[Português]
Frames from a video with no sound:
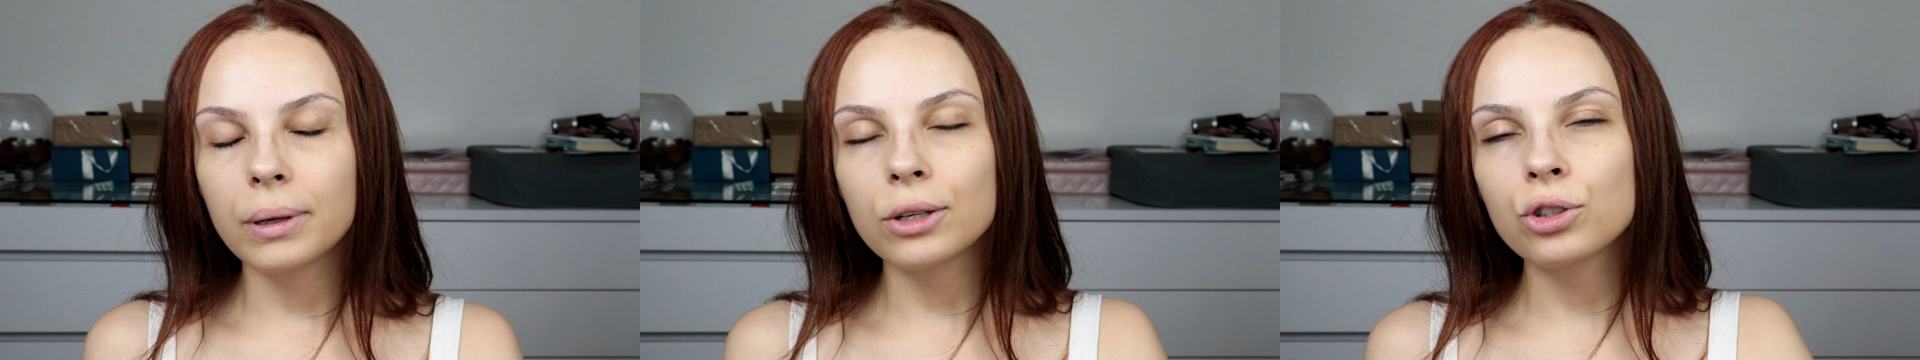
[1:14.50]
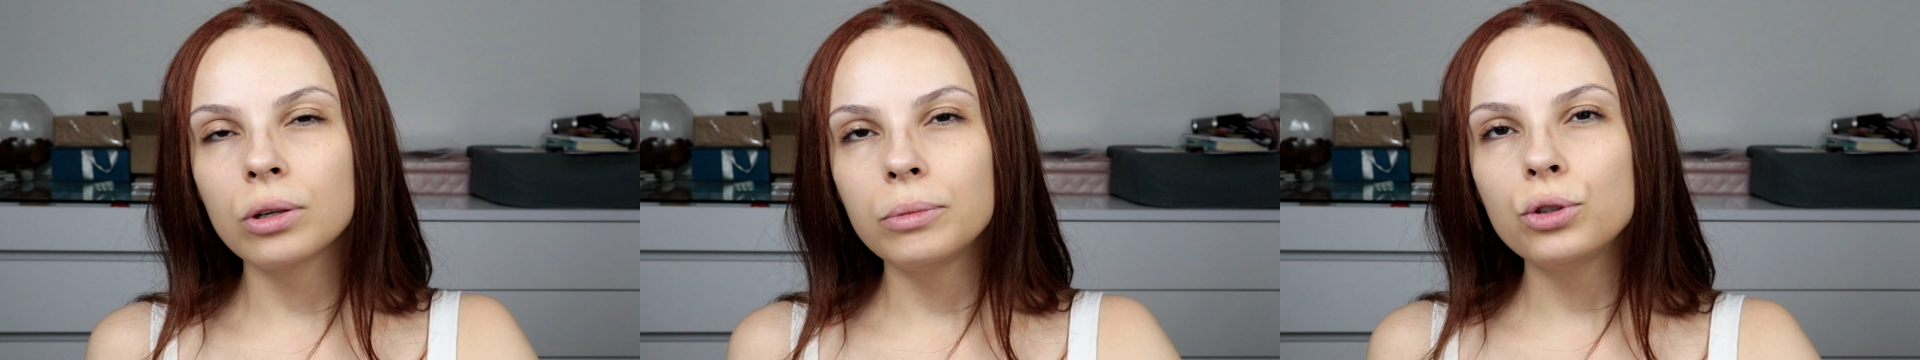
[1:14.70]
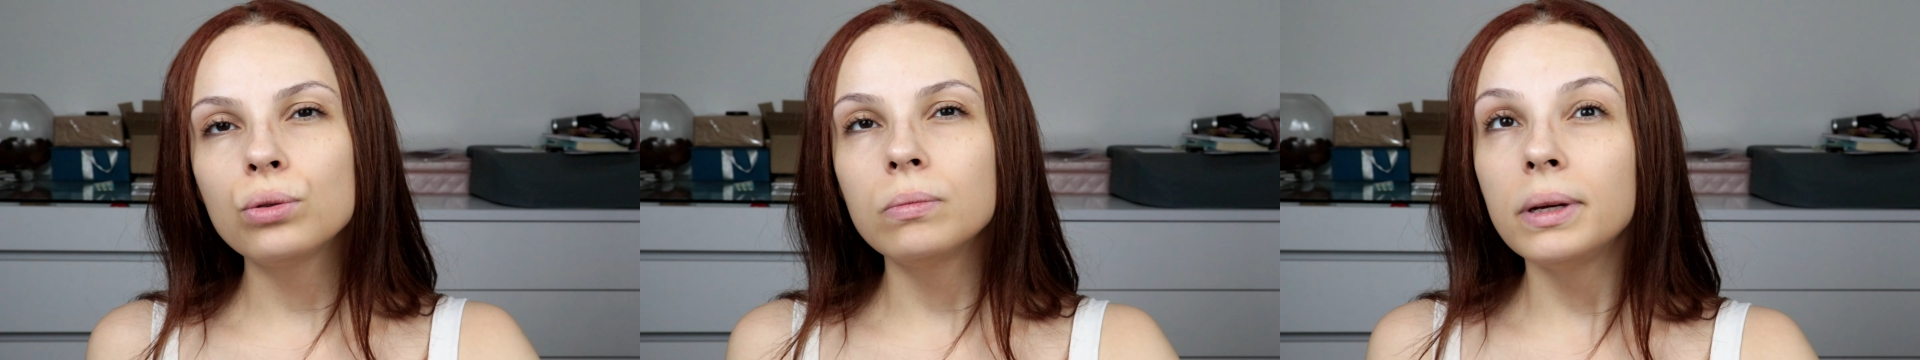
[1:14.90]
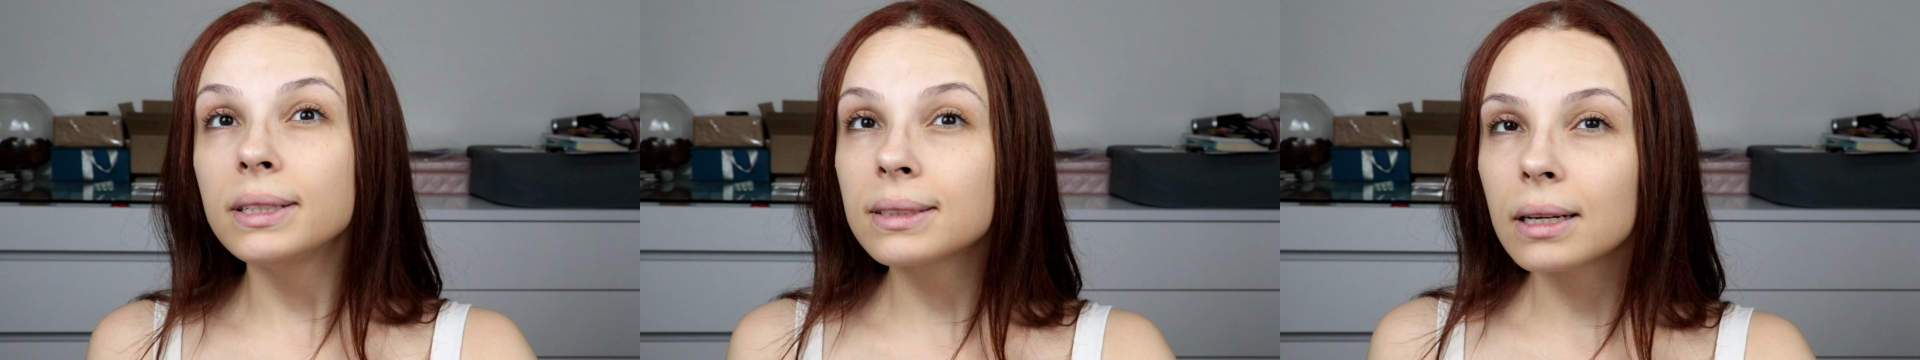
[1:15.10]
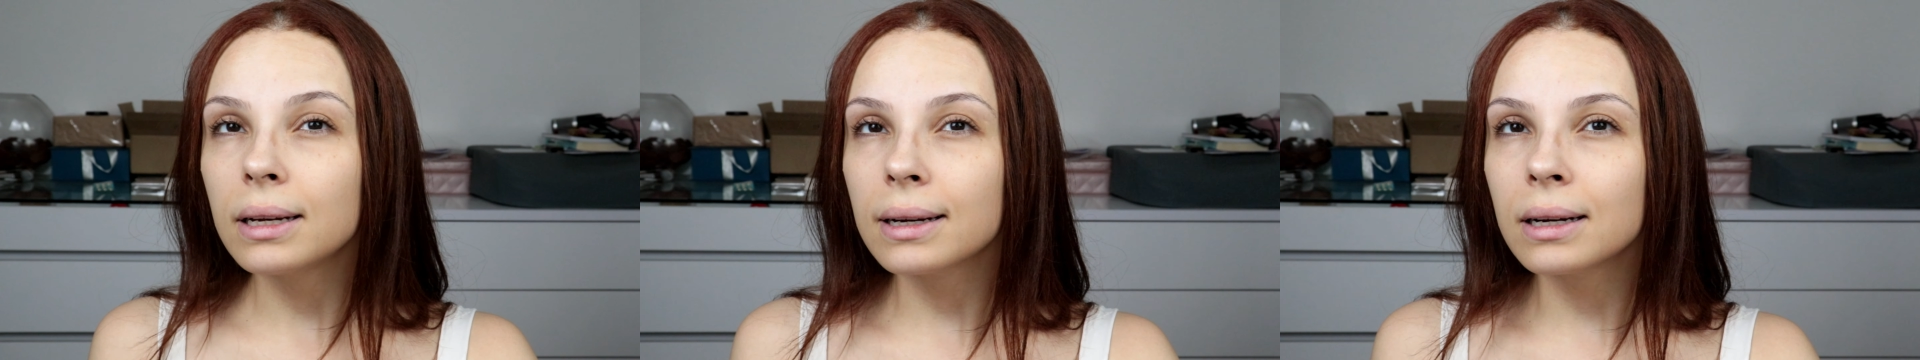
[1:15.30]
praticamente um
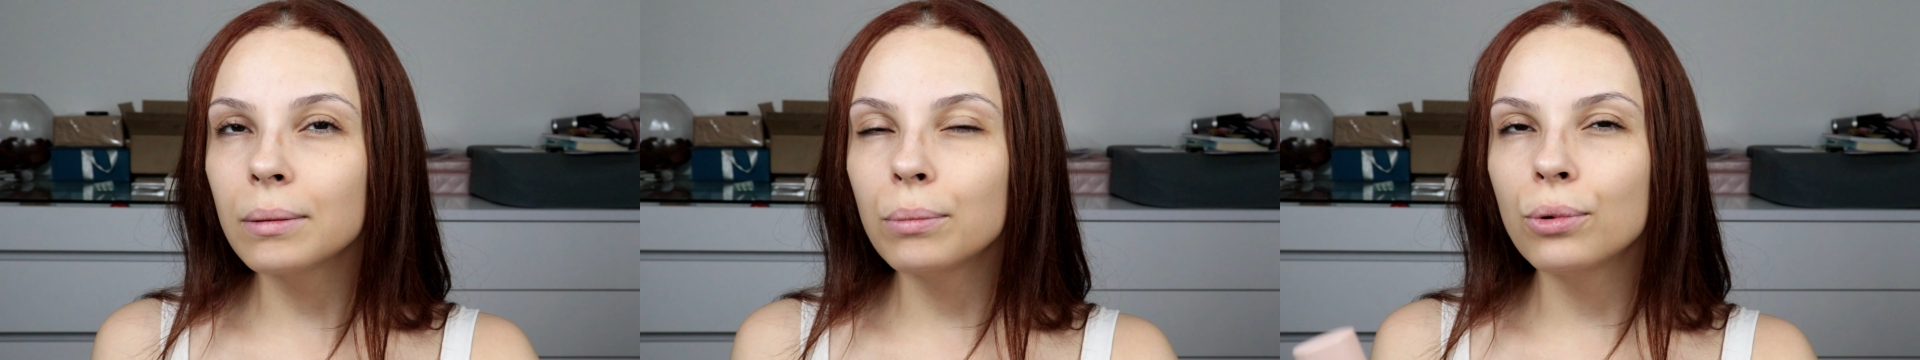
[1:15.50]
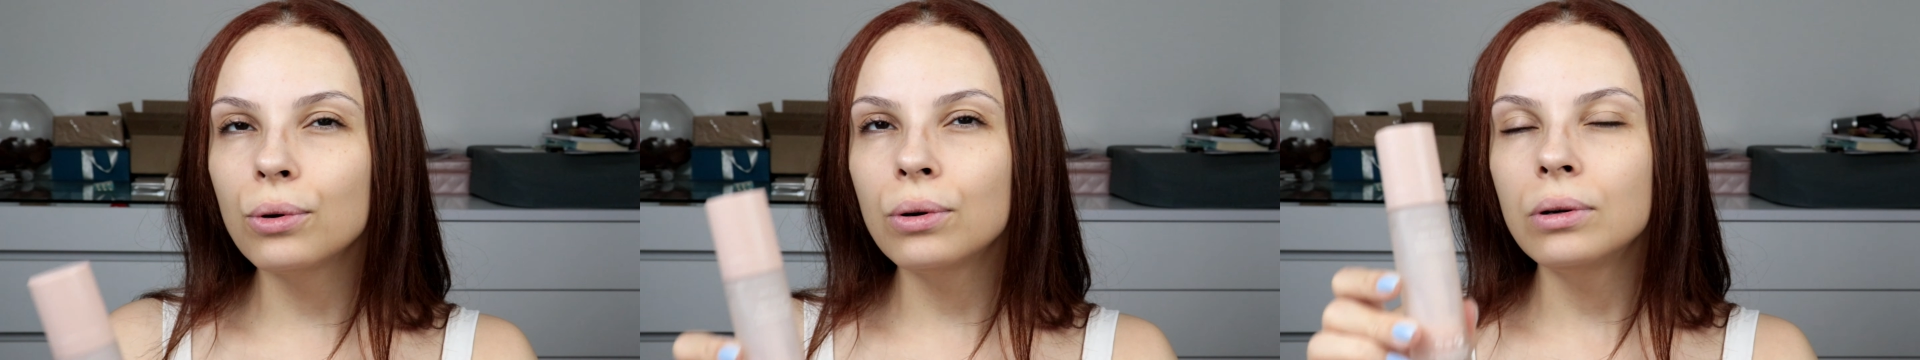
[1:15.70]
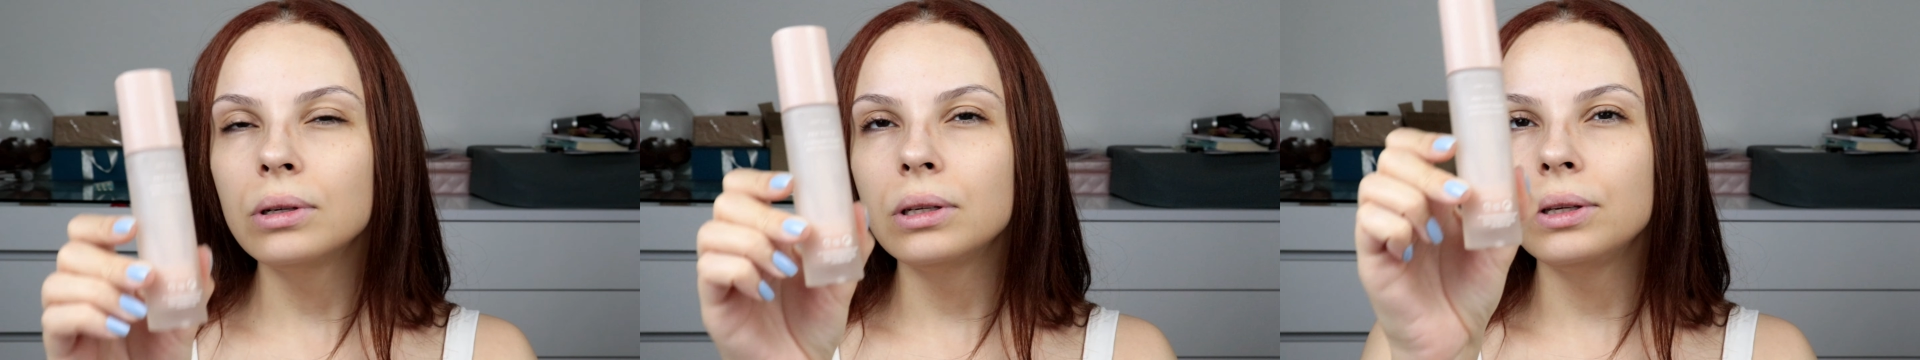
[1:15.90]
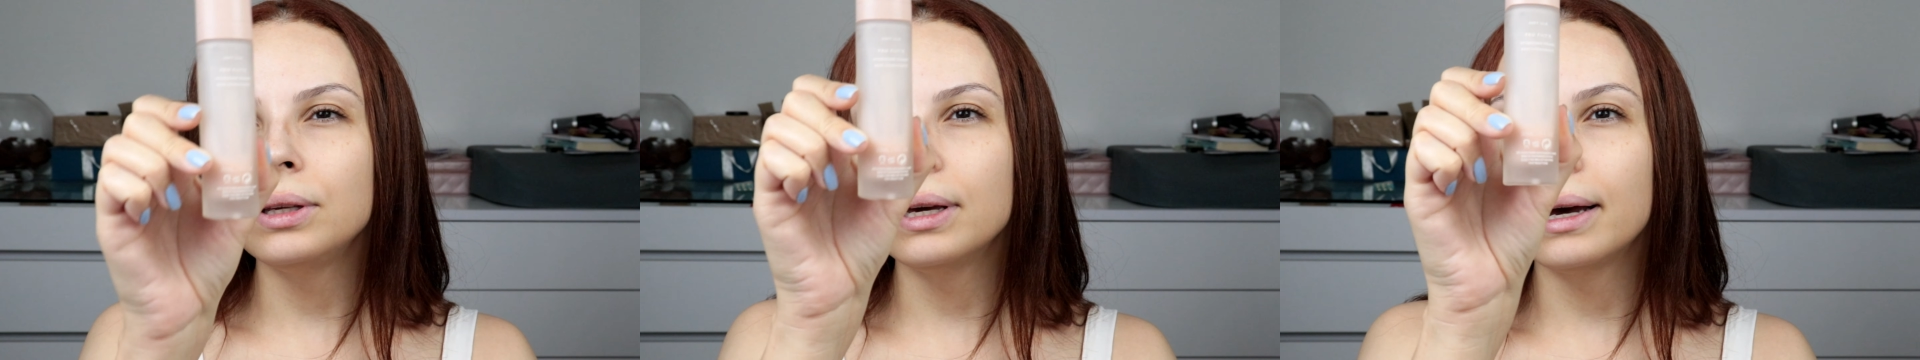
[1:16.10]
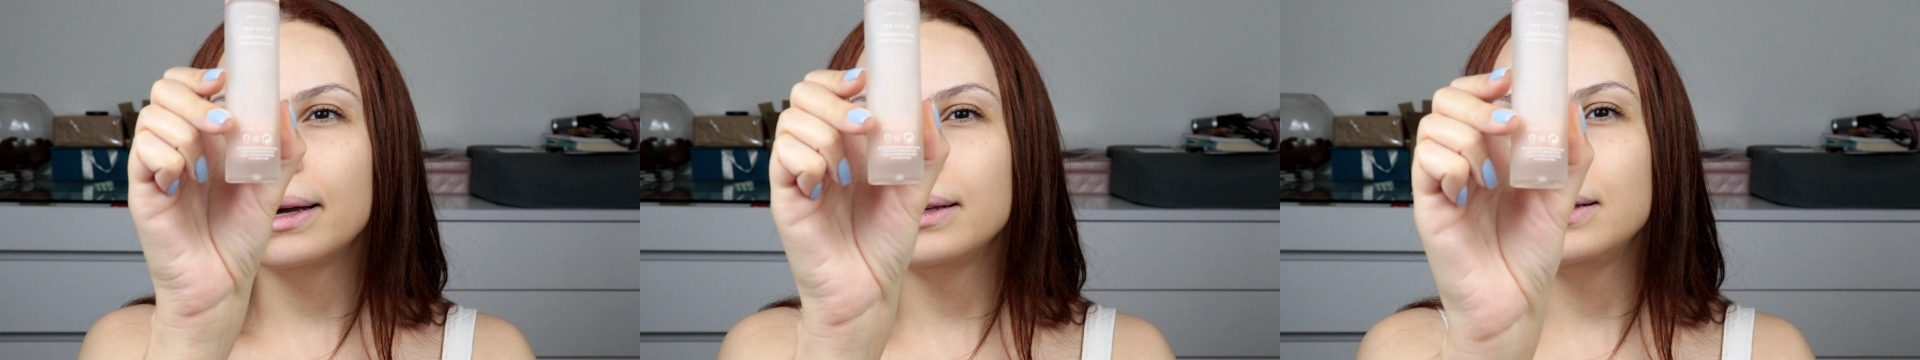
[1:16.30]
mês que ele acabou
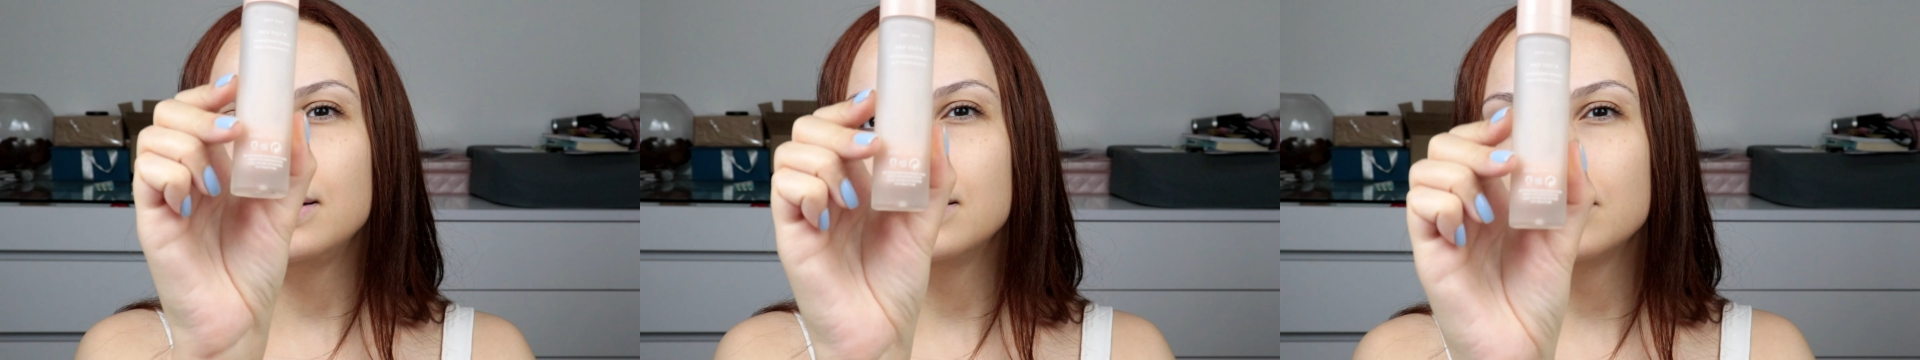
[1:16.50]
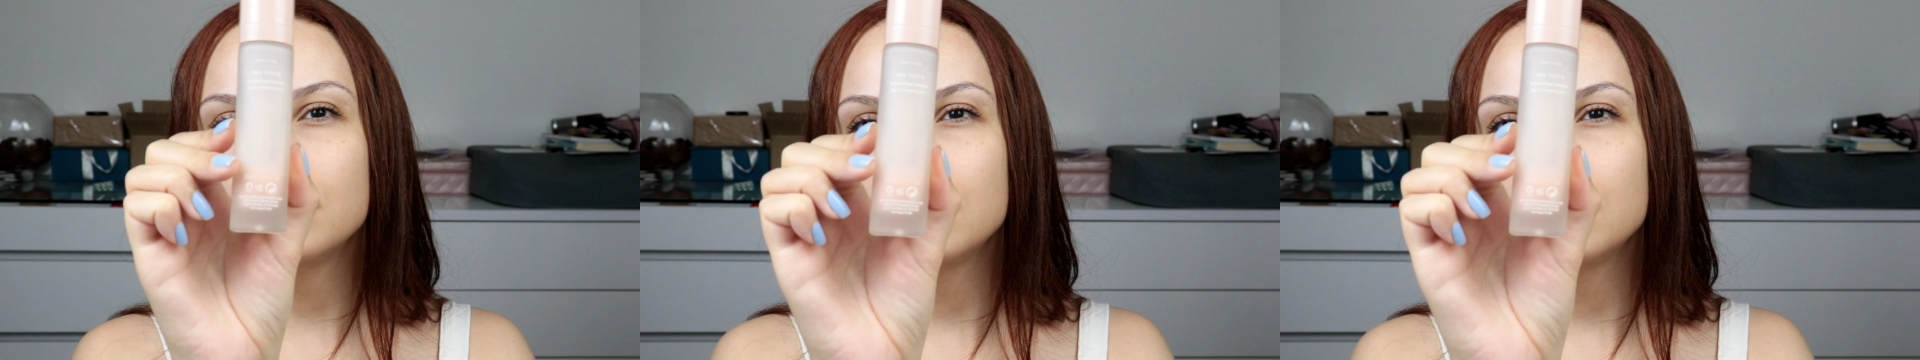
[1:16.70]
e aí